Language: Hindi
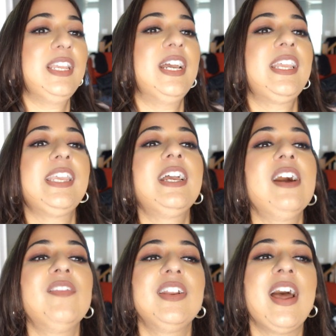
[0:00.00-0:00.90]
है की
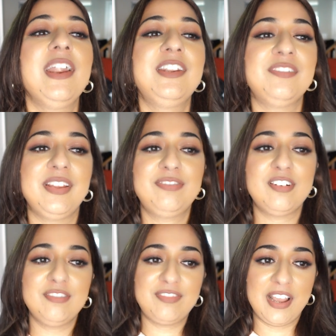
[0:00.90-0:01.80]
खावा राइट अवे
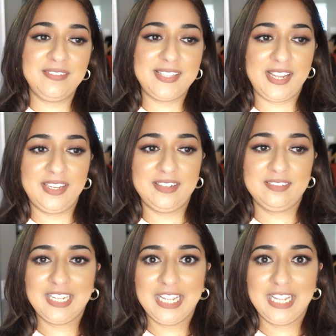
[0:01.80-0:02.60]
फॉर फाइव सेकंड